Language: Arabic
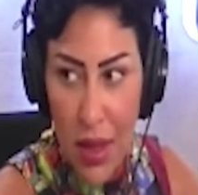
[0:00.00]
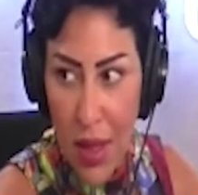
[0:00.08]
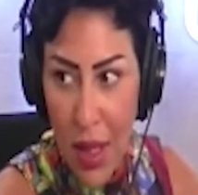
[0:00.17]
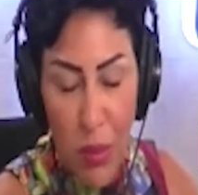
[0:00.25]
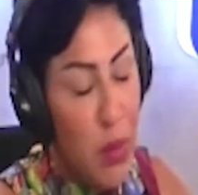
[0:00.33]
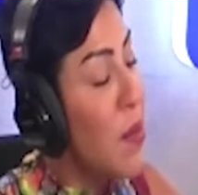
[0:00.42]

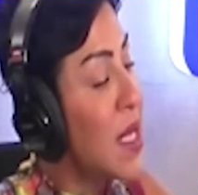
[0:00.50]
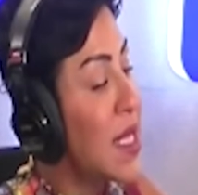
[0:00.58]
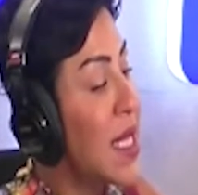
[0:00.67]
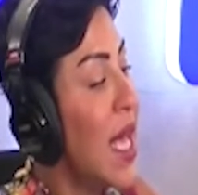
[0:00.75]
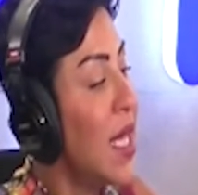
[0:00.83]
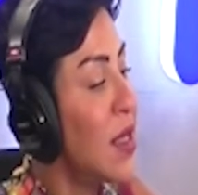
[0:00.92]

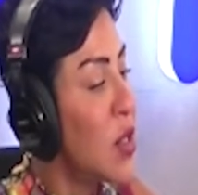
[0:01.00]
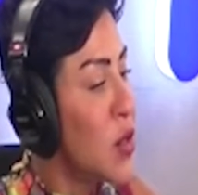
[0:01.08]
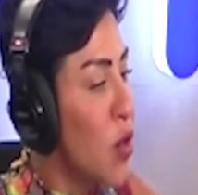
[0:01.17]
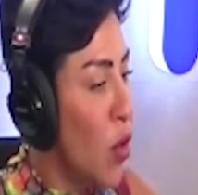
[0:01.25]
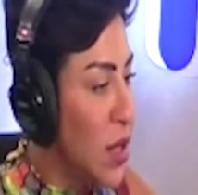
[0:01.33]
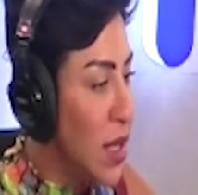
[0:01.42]
بمساحة
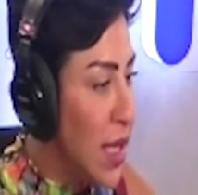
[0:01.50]
السعودية